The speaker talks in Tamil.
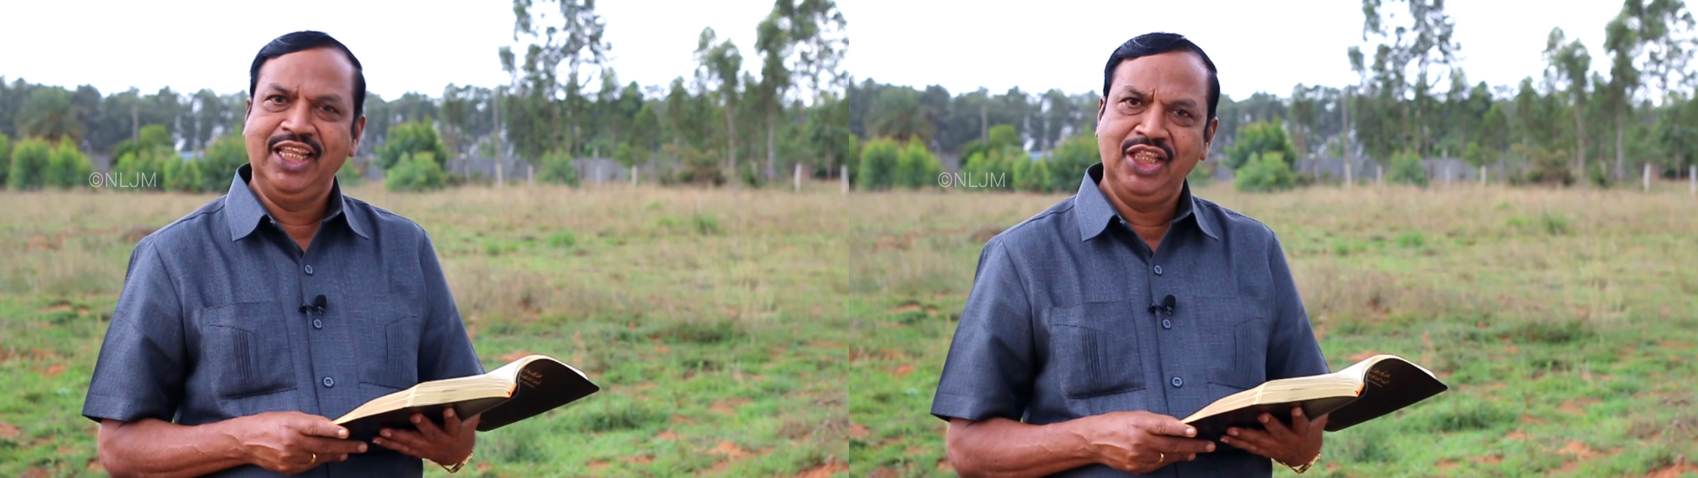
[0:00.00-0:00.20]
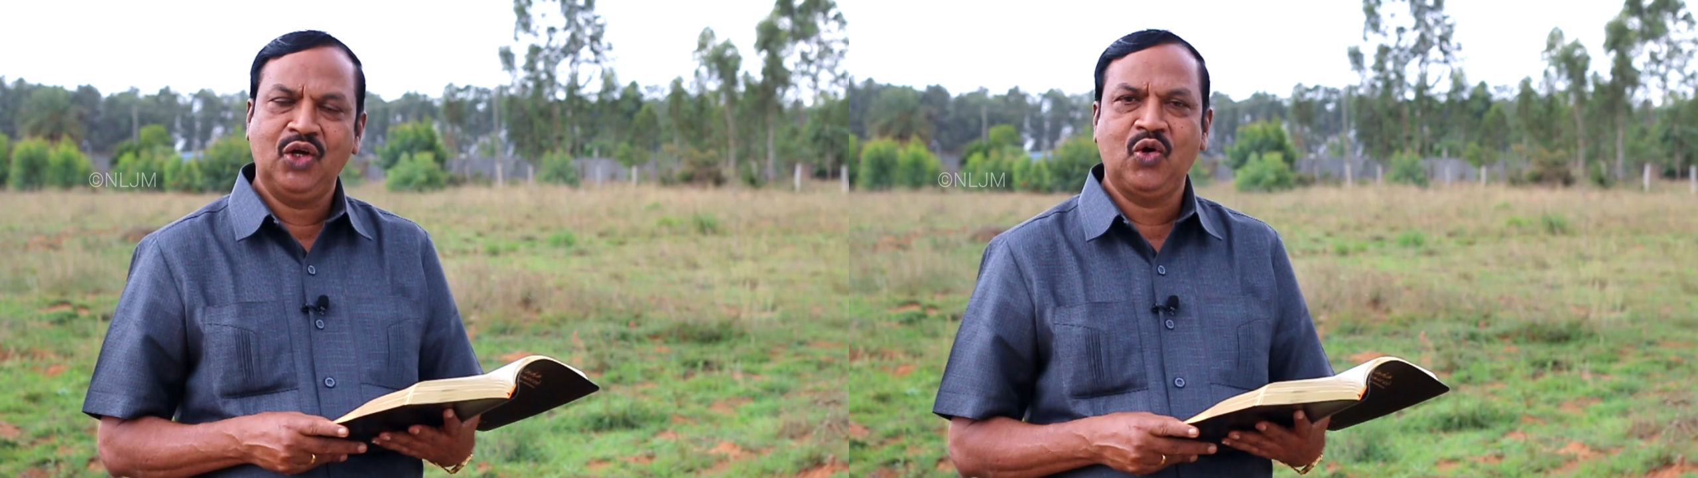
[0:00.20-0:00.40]

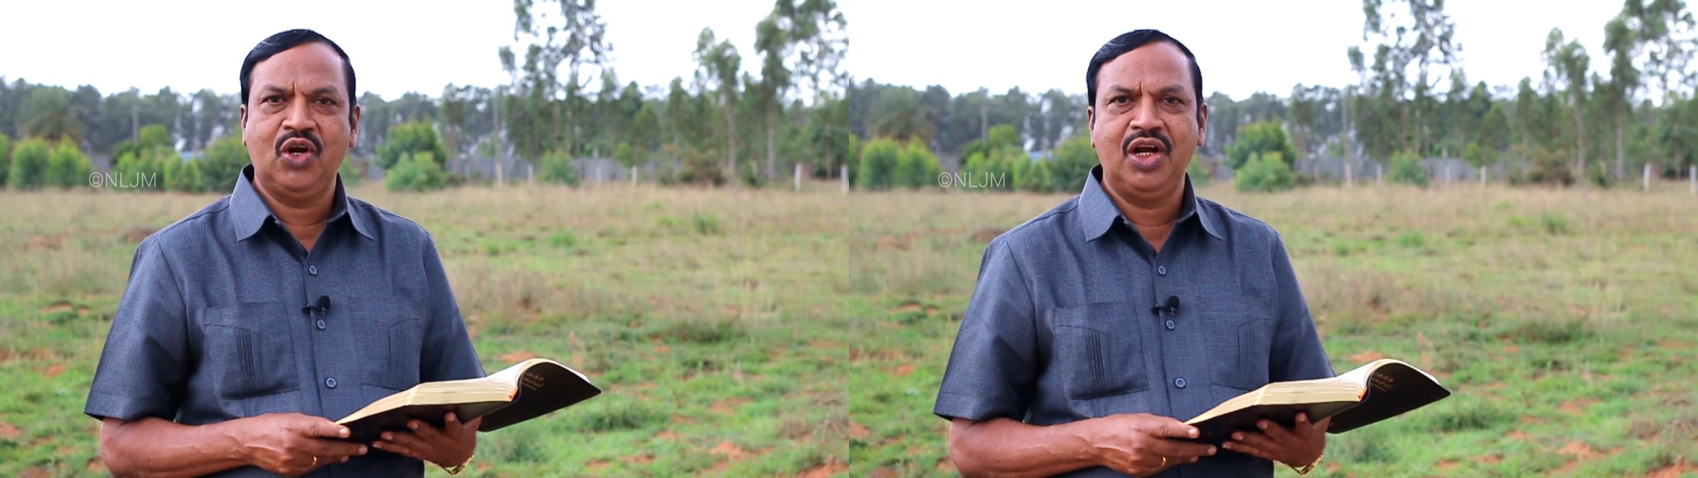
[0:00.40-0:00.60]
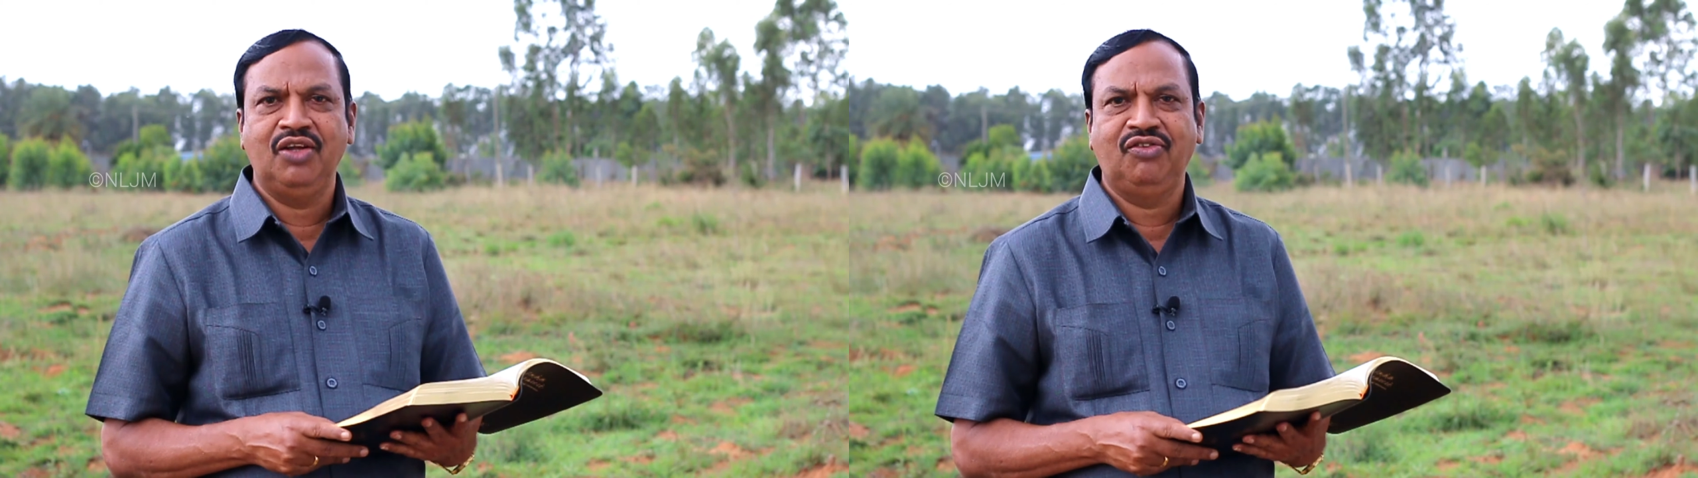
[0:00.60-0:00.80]
எந்த
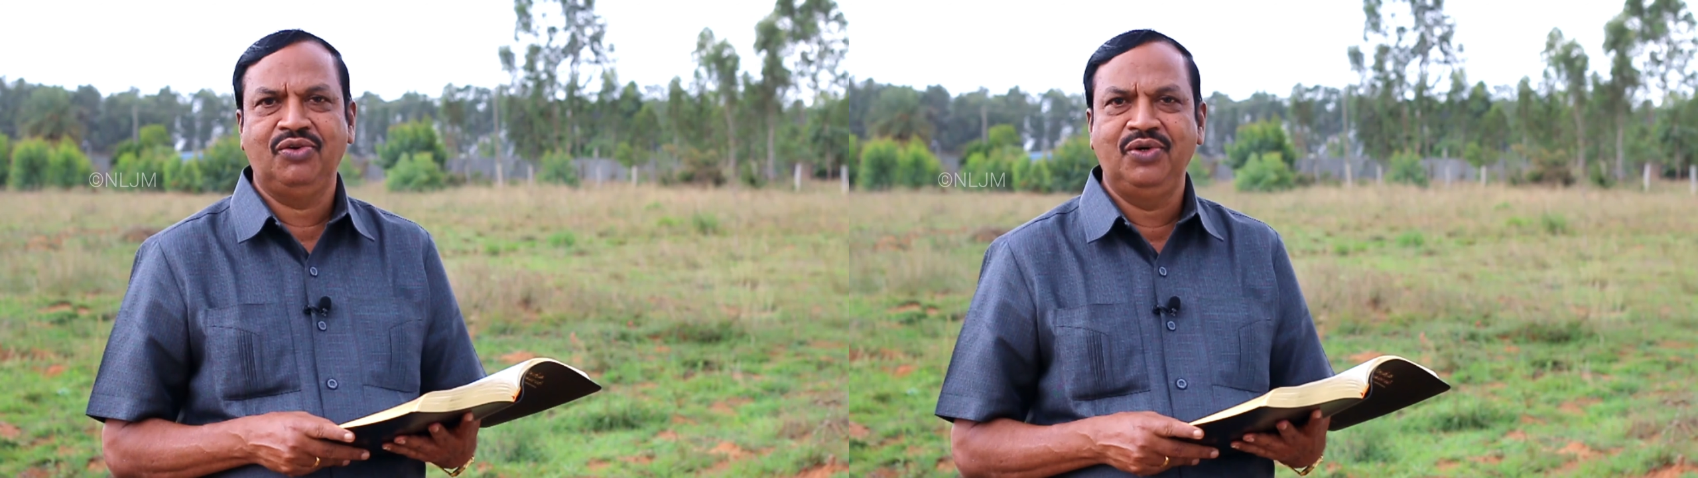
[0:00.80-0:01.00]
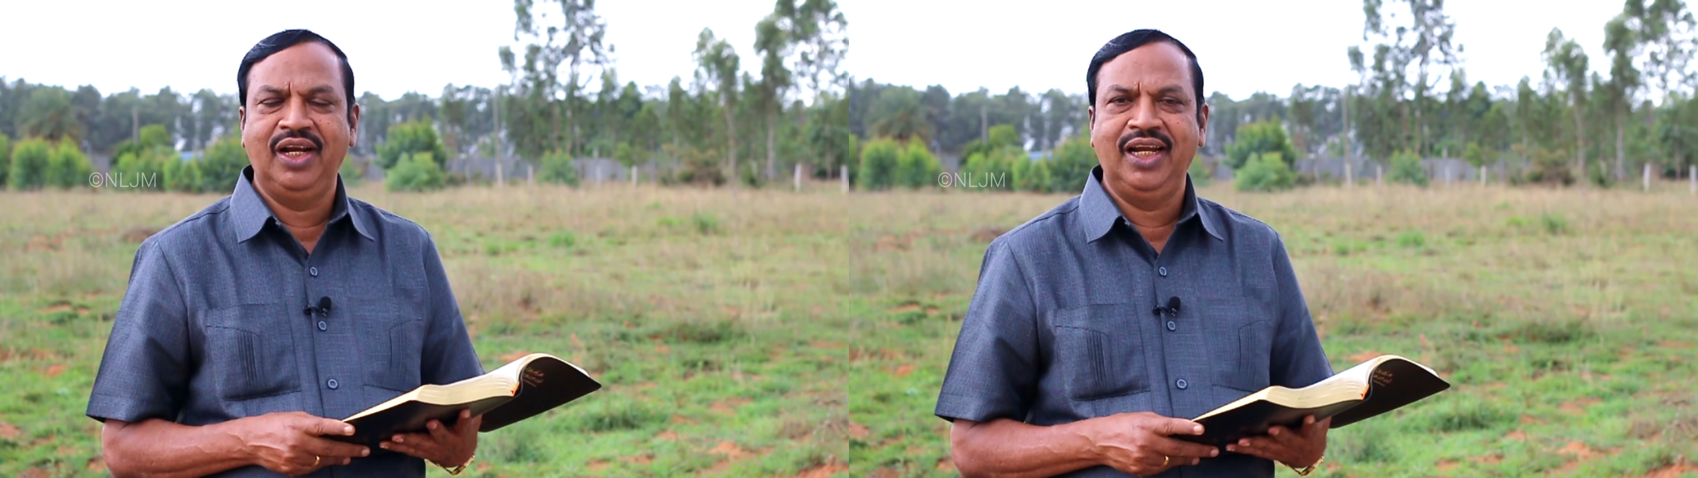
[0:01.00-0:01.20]
கொரோனா
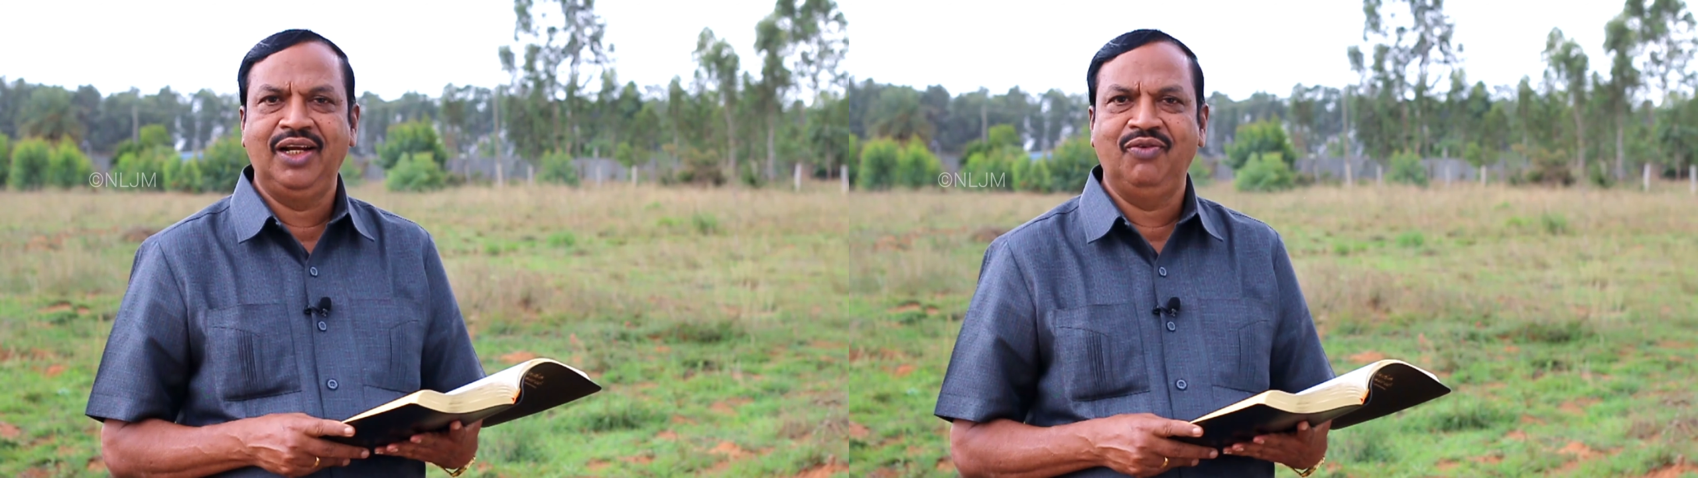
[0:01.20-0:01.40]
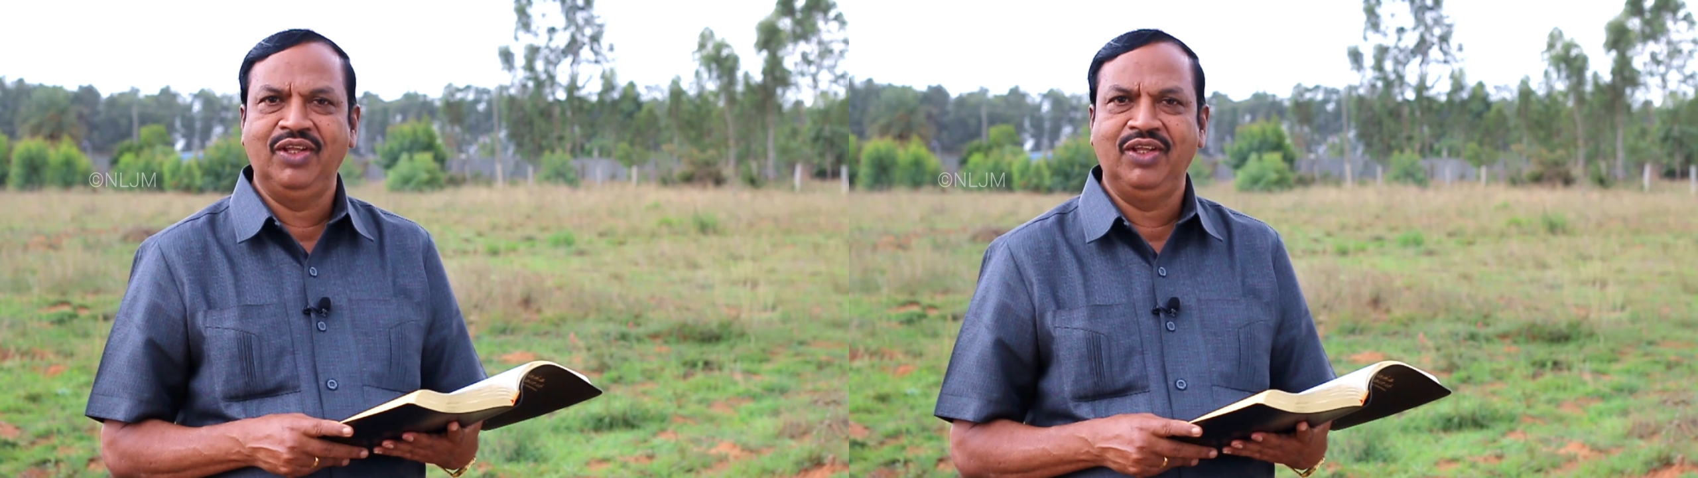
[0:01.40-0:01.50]
சூழ்நிலையில்